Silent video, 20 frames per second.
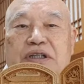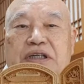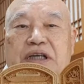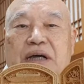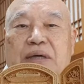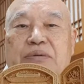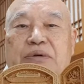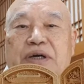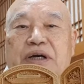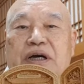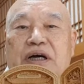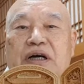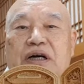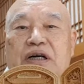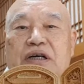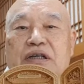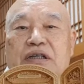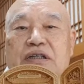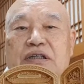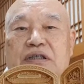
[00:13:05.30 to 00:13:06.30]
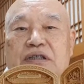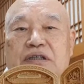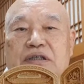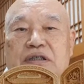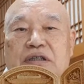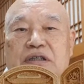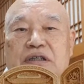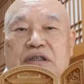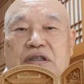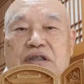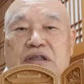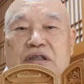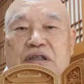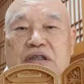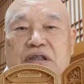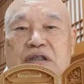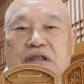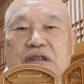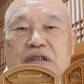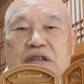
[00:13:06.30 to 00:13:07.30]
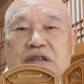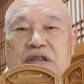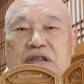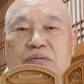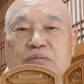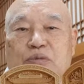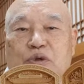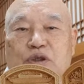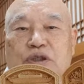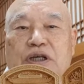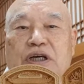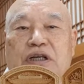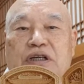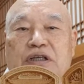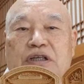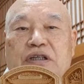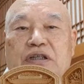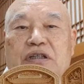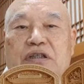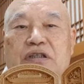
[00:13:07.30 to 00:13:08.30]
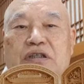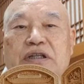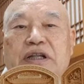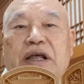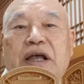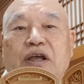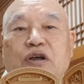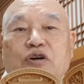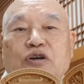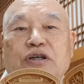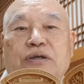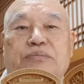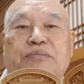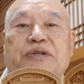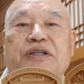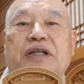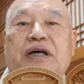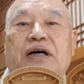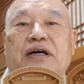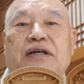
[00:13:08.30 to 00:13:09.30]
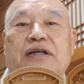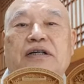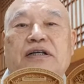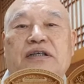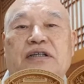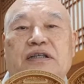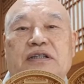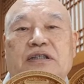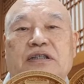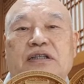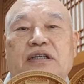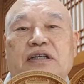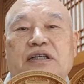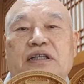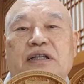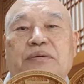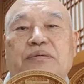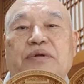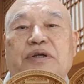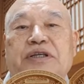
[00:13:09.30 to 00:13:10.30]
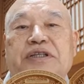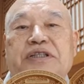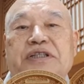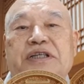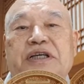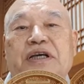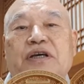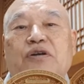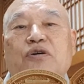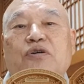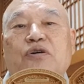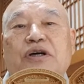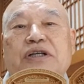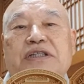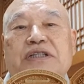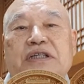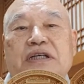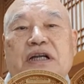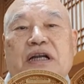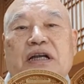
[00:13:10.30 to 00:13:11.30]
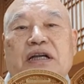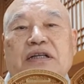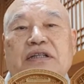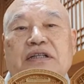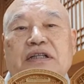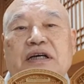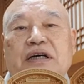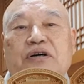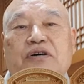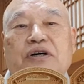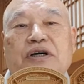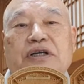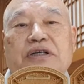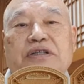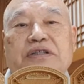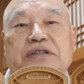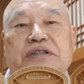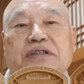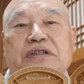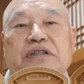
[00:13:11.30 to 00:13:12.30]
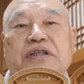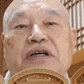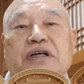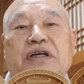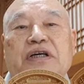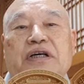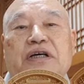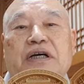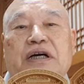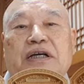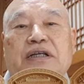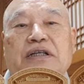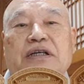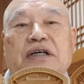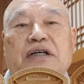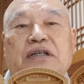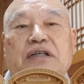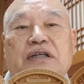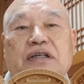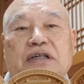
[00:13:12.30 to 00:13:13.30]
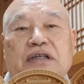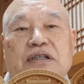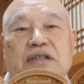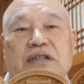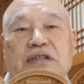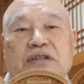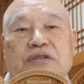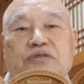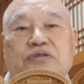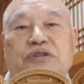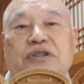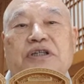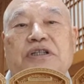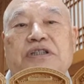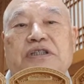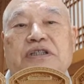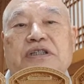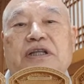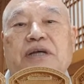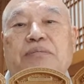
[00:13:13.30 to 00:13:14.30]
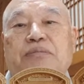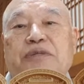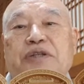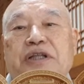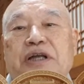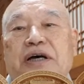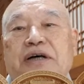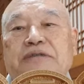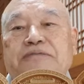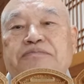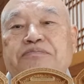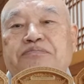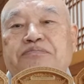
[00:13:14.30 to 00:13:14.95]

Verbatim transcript: 자비가 어, 보살의 내용입니다. 어, 그렇기 때문에 지혜로 관찰한다고 하는 것은 가장 음, 우선시 됩니다.